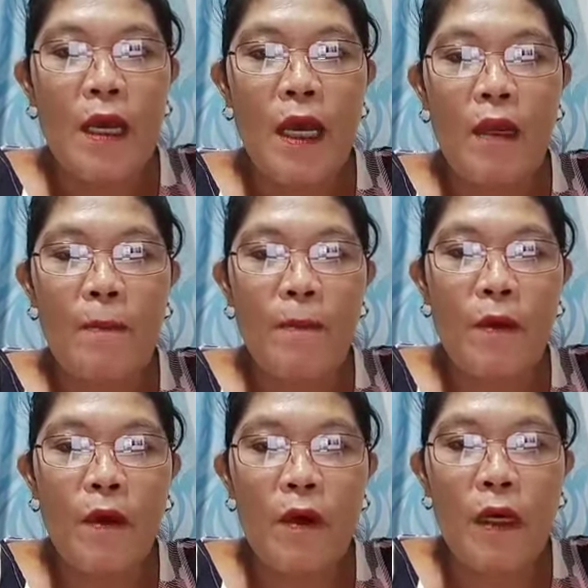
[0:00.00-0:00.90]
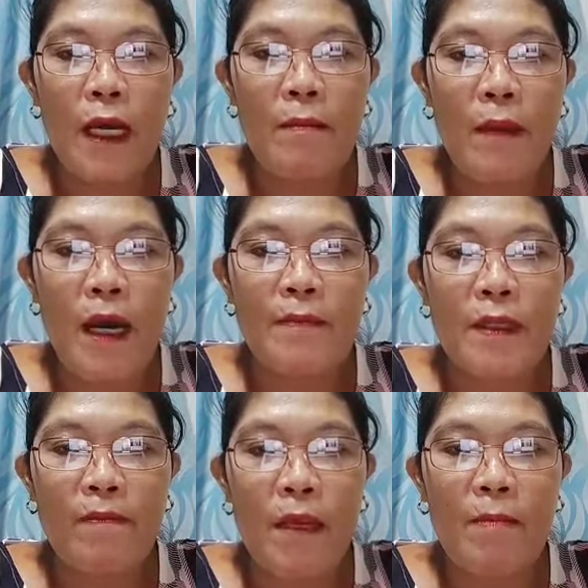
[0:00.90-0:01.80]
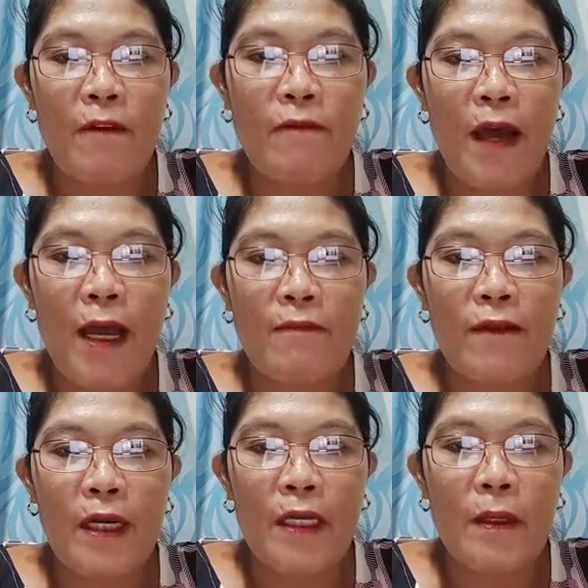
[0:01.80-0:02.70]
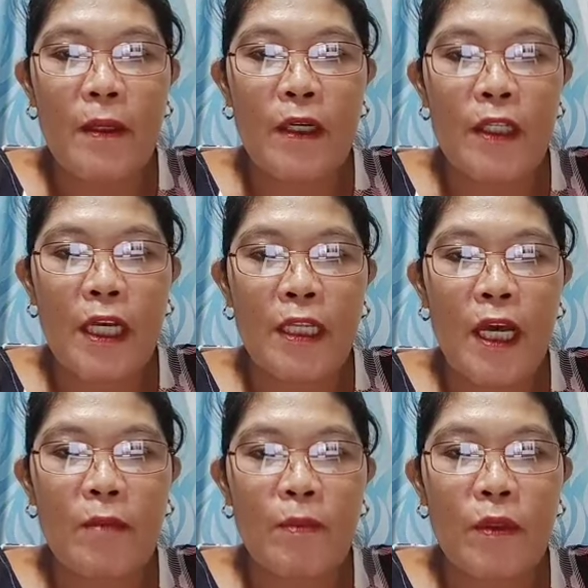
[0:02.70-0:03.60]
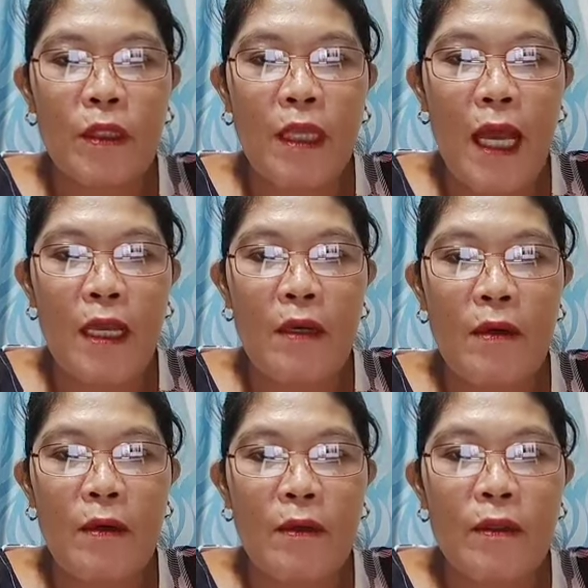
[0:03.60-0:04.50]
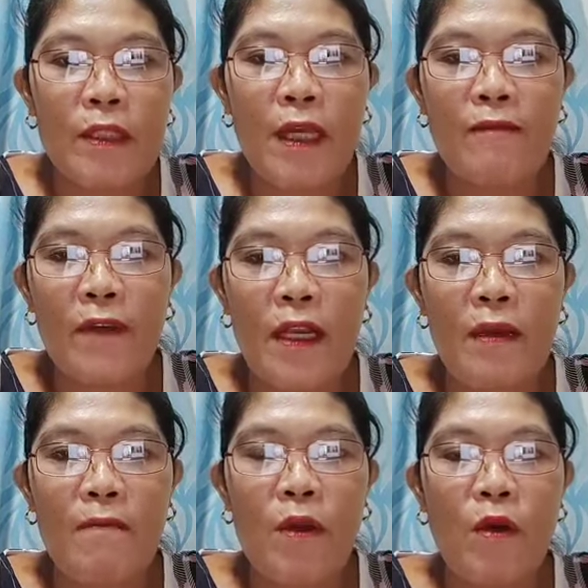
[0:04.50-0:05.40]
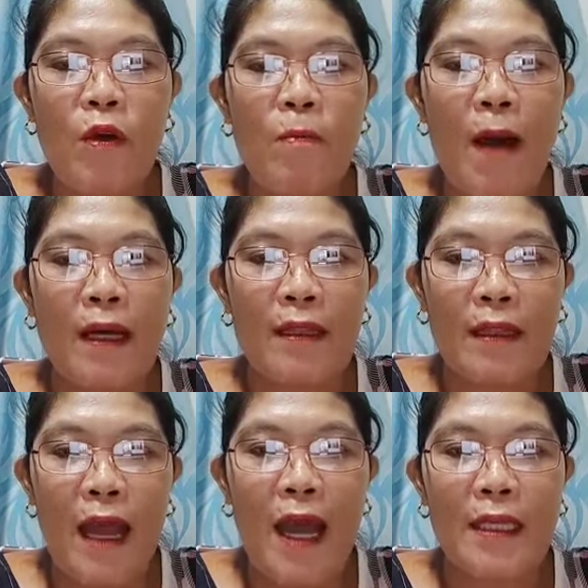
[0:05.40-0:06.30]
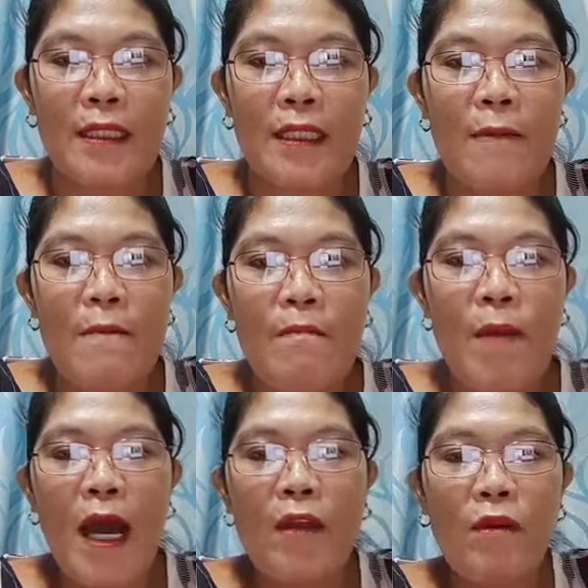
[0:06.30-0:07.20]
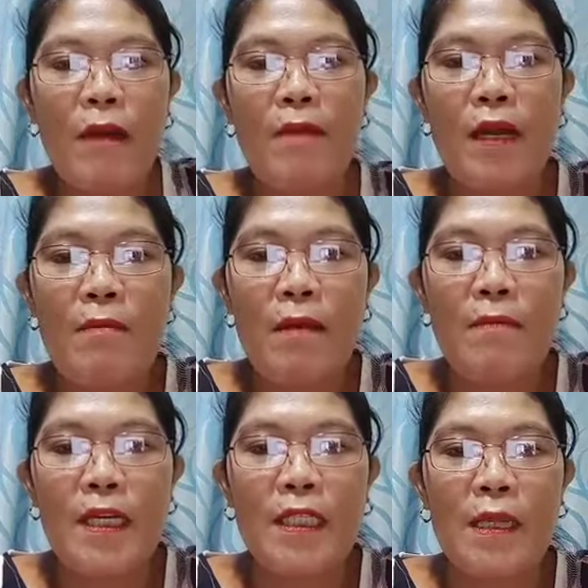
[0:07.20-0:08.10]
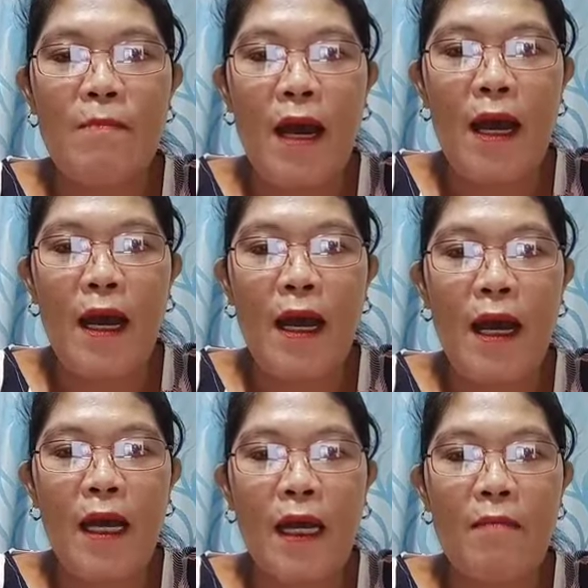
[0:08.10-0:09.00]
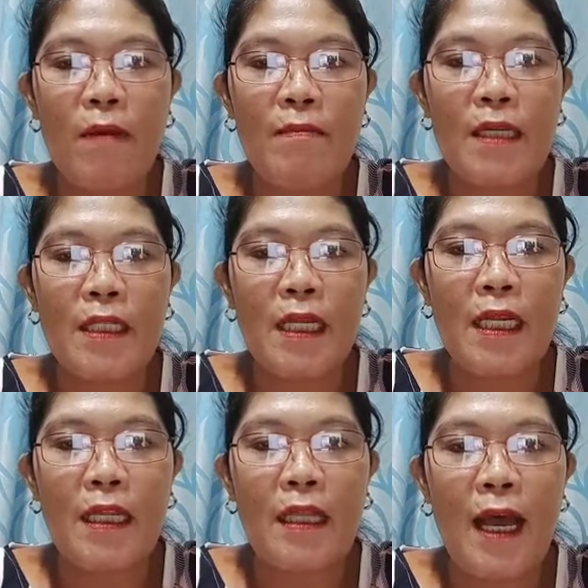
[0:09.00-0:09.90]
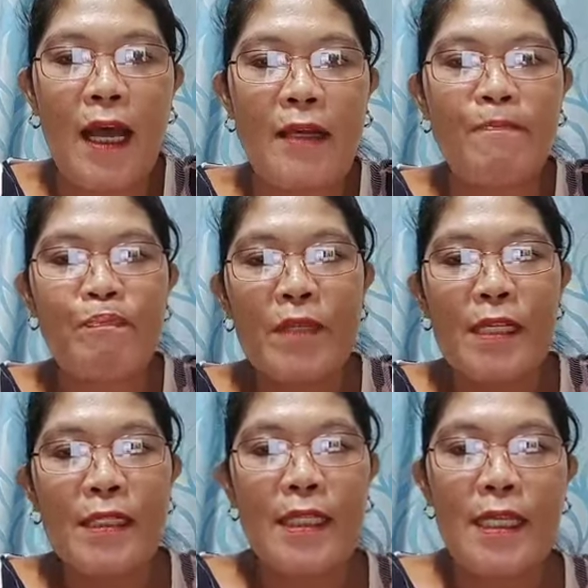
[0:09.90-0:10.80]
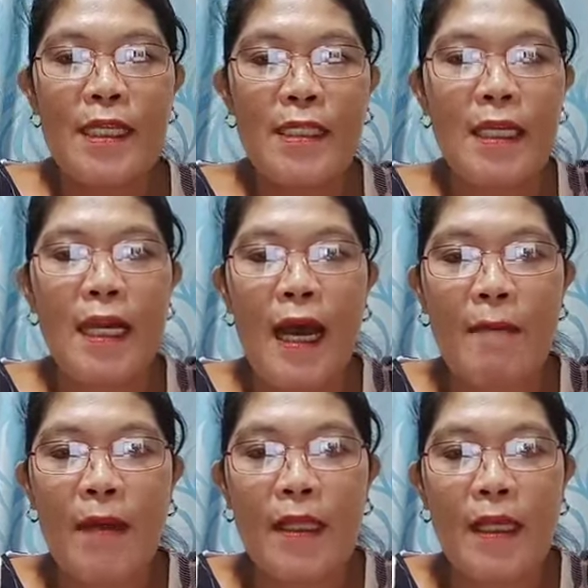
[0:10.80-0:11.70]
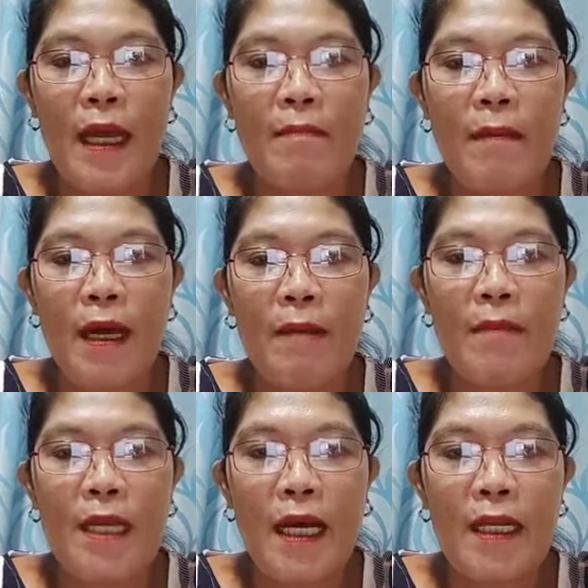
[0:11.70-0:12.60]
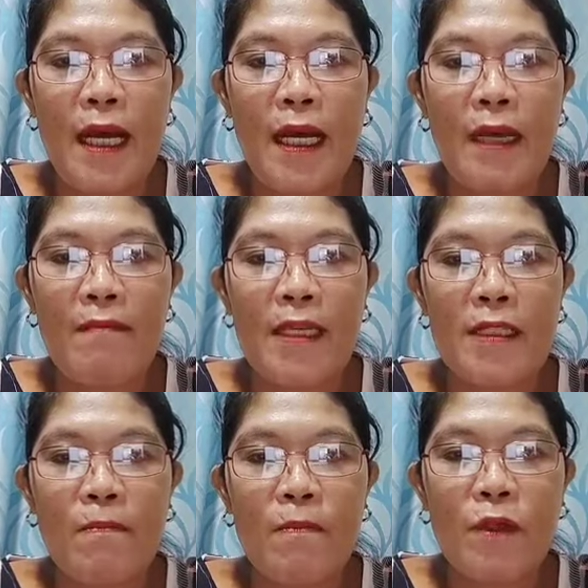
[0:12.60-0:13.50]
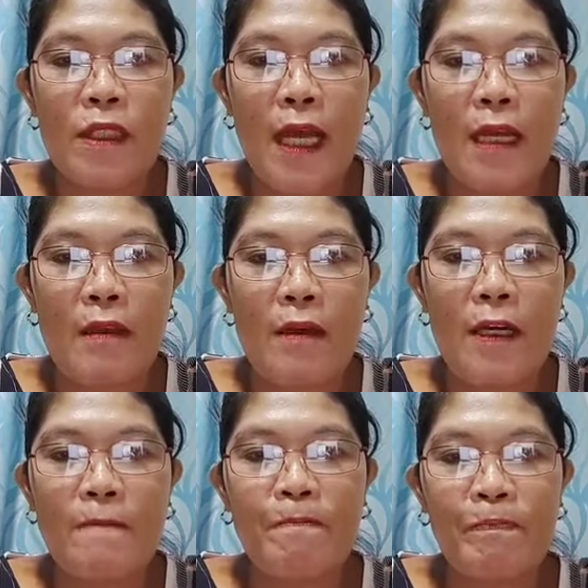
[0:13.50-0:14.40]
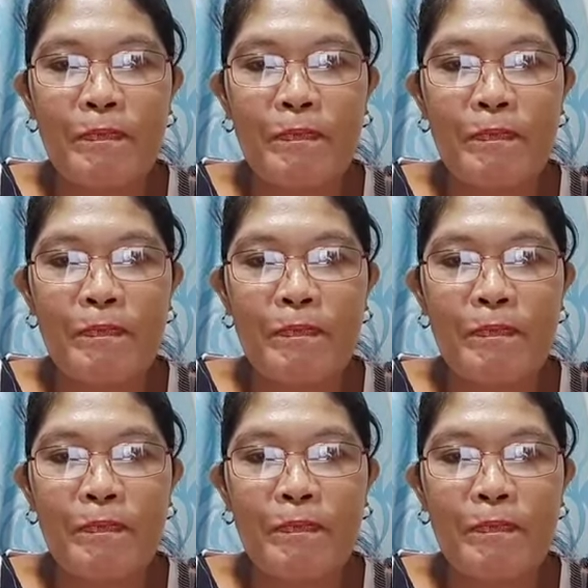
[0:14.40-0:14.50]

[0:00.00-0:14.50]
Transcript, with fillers: Hello po kay Ma'am September 5 Virgo. Shout out po tayo sa Villiview, Bagtas. Maayong gabi Ma'am Mercy Baha, kay Ma'am Mercilita, Sinisiram at kay Ma'am Miganda. God bless din po sa inyo.